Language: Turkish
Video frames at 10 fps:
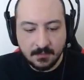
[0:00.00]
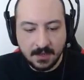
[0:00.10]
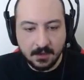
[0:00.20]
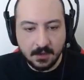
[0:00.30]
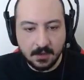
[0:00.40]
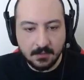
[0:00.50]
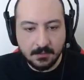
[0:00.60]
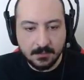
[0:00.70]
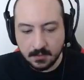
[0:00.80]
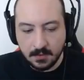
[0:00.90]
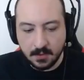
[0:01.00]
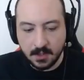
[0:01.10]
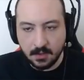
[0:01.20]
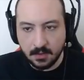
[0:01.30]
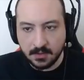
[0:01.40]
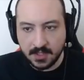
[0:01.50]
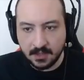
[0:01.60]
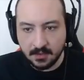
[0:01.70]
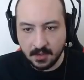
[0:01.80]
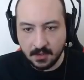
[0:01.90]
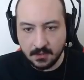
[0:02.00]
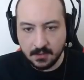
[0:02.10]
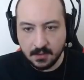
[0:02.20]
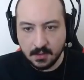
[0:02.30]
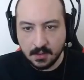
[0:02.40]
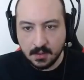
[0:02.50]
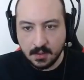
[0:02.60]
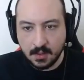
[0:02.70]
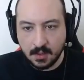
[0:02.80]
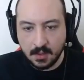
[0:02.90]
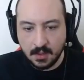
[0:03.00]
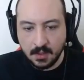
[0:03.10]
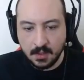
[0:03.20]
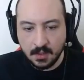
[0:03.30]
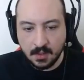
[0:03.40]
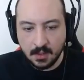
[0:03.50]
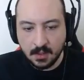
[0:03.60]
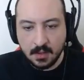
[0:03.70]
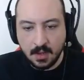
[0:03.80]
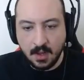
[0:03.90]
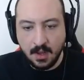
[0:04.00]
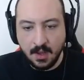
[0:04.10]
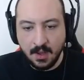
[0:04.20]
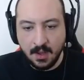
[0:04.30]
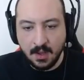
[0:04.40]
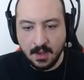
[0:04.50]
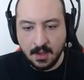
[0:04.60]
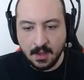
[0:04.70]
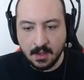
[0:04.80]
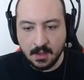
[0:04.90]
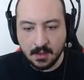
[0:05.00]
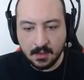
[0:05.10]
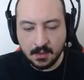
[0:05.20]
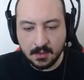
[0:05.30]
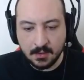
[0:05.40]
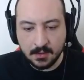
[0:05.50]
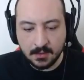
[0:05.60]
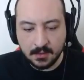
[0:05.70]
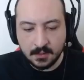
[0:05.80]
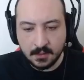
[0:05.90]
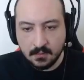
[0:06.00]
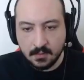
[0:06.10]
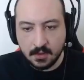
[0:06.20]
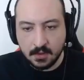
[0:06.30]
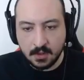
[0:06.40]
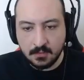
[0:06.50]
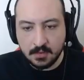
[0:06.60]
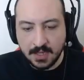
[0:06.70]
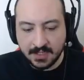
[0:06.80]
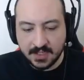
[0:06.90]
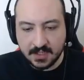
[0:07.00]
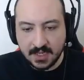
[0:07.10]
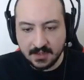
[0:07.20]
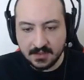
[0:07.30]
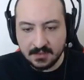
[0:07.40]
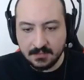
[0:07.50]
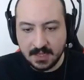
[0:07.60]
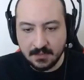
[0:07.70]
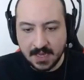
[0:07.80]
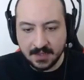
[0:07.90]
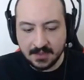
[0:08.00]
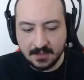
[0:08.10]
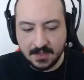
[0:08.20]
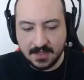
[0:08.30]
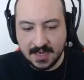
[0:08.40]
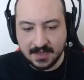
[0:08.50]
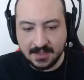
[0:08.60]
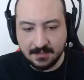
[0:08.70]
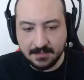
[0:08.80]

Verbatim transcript: Ben öldüm. Ona da okeydi o. Aha. Aha. Vurun oğlum kulakçıktan zıplar. Attım Ignite'i.